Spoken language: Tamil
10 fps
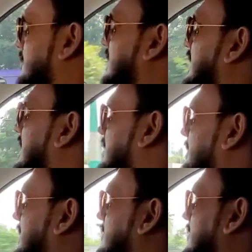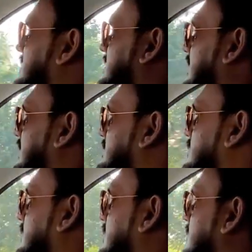ரொம்ப நல்லா இருக்குது பெட்ரோல் இன்ஜின்னாலன்னு
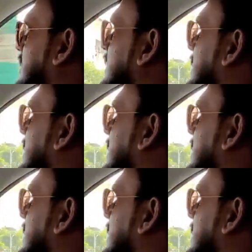சொல்லணும்